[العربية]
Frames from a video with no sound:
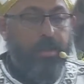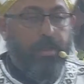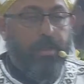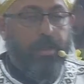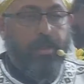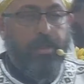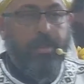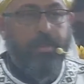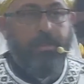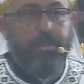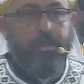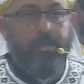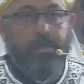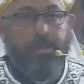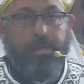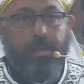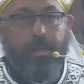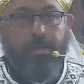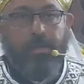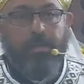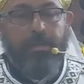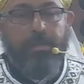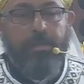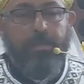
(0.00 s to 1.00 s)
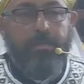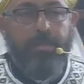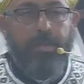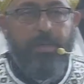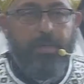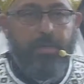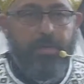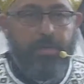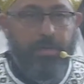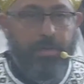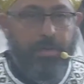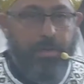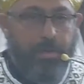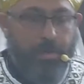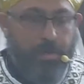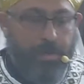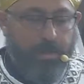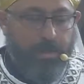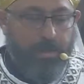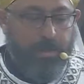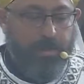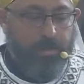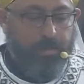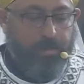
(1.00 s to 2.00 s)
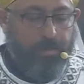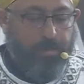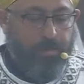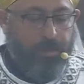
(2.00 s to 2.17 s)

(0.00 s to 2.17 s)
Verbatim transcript: كنيسة بترتب قراءة